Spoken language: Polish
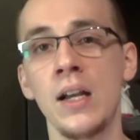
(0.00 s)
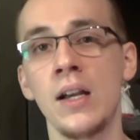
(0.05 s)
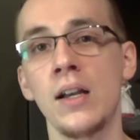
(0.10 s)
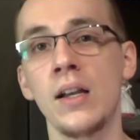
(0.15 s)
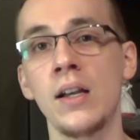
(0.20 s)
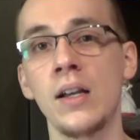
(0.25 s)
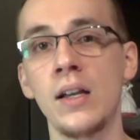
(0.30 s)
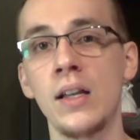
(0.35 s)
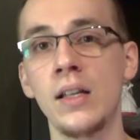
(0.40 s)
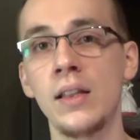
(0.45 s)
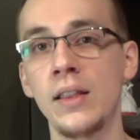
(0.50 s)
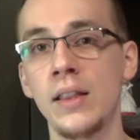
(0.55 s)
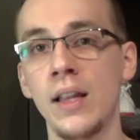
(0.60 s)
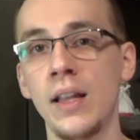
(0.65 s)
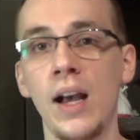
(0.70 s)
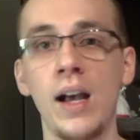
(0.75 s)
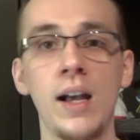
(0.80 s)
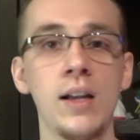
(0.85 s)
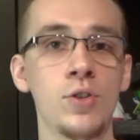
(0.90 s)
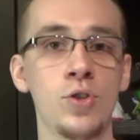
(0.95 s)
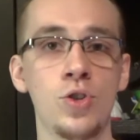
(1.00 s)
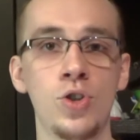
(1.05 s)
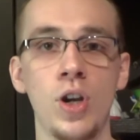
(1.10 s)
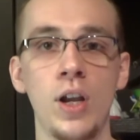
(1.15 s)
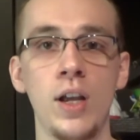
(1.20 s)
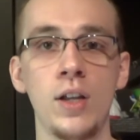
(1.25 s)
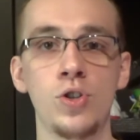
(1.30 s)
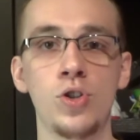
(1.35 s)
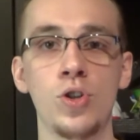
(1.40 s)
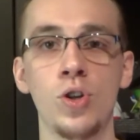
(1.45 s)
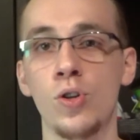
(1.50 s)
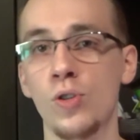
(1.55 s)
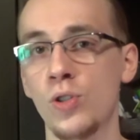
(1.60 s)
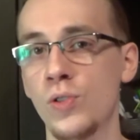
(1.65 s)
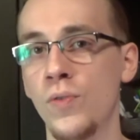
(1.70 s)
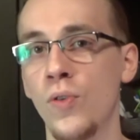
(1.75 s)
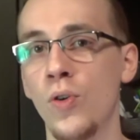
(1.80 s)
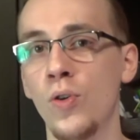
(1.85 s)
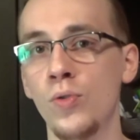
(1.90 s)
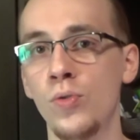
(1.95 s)
E, na rzecz
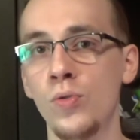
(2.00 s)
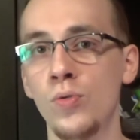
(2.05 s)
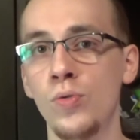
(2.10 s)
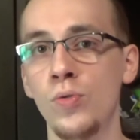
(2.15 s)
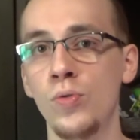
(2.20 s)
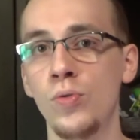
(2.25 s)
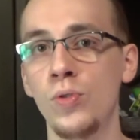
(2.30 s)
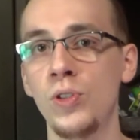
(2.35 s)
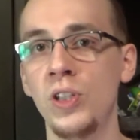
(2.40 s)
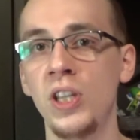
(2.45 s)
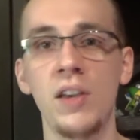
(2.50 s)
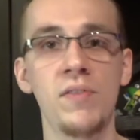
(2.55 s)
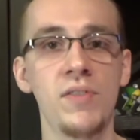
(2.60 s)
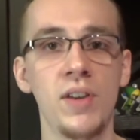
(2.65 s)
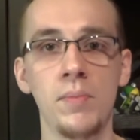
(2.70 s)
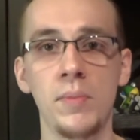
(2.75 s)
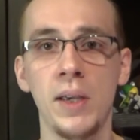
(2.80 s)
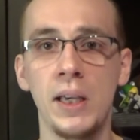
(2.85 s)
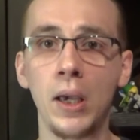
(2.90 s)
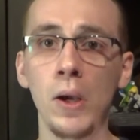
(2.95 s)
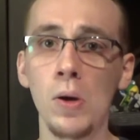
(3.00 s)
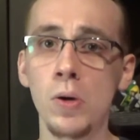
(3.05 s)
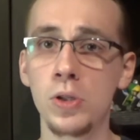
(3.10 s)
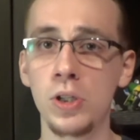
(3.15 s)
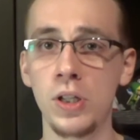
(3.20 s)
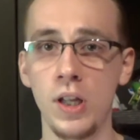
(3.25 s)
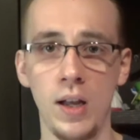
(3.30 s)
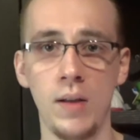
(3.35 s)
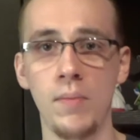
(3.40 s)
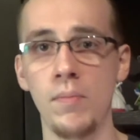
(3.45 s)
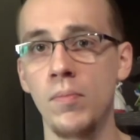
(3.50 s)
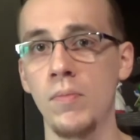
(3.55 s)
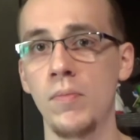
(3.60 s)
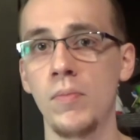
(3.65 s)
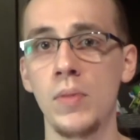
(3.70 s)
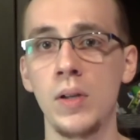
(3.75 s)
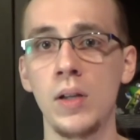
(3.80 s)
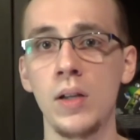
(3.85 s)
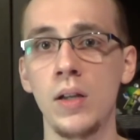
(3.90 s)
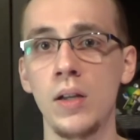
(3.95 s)
rozwoju, nie wiem, jakiegoś
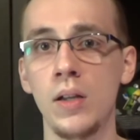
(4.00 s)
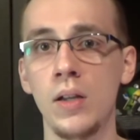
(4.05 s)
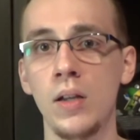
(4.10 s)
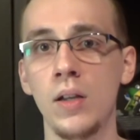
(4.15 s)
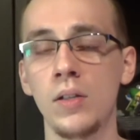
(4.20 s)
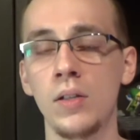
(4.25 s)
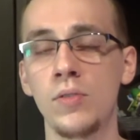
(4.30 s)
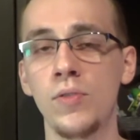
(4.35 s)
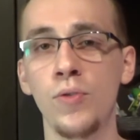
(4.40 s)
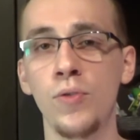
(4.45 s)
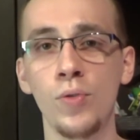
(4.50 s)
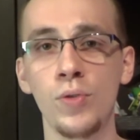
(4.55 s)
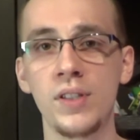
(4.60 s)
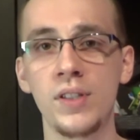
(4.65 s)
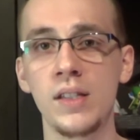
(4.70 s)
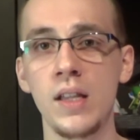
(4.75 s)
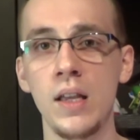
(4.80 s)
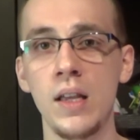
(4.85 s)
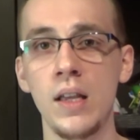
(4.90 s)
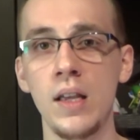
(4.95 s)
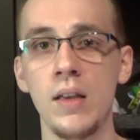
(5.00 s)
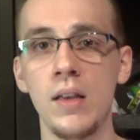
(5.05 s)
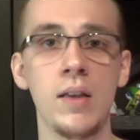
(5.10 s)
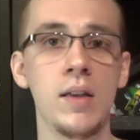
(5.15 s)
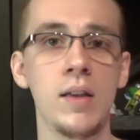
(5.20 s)
tam e, twórcy